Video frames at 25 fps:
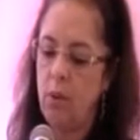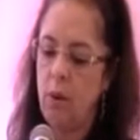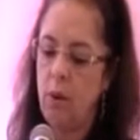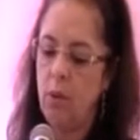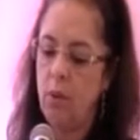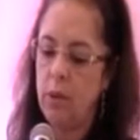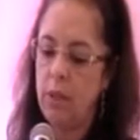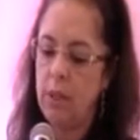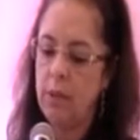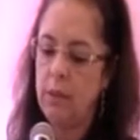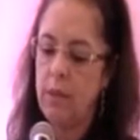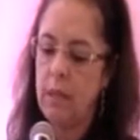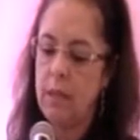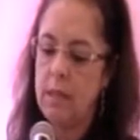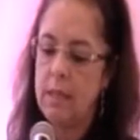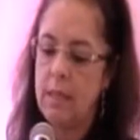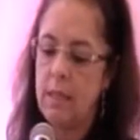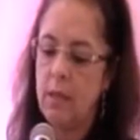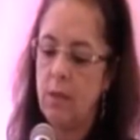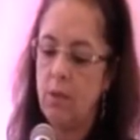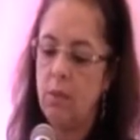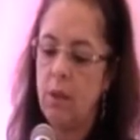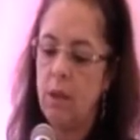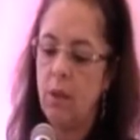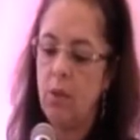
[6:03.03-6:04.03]
à
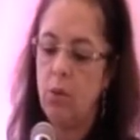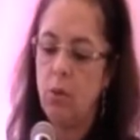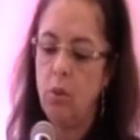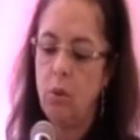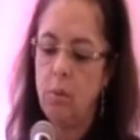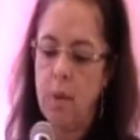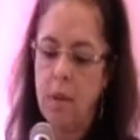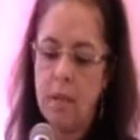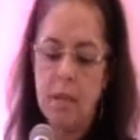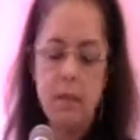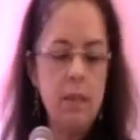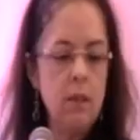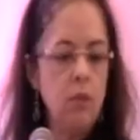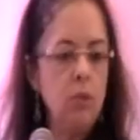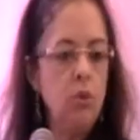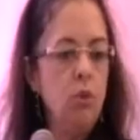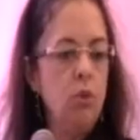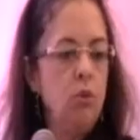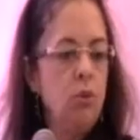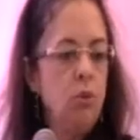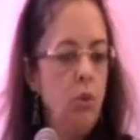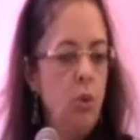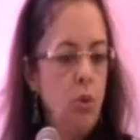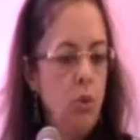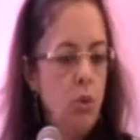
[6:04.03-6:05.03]
orientação na automação do
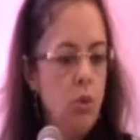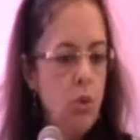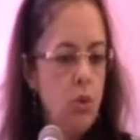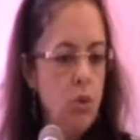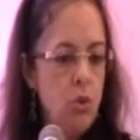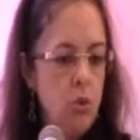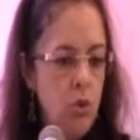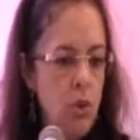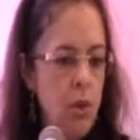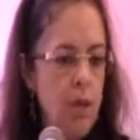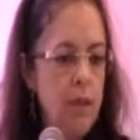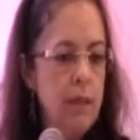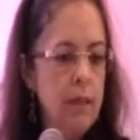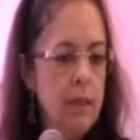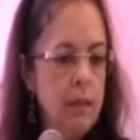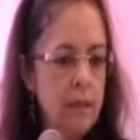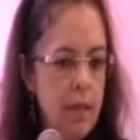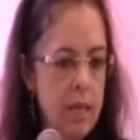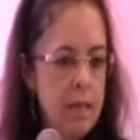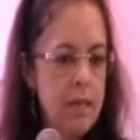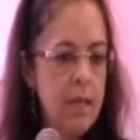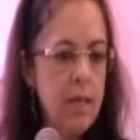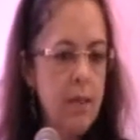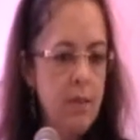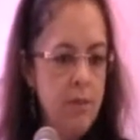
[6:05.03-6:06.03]
fluxo
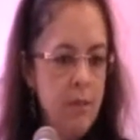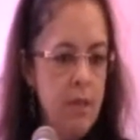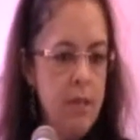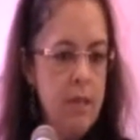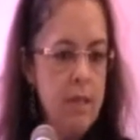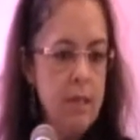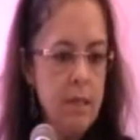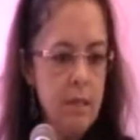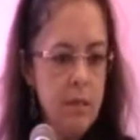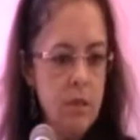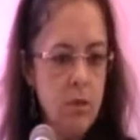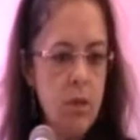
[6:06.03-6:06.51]
das revistas.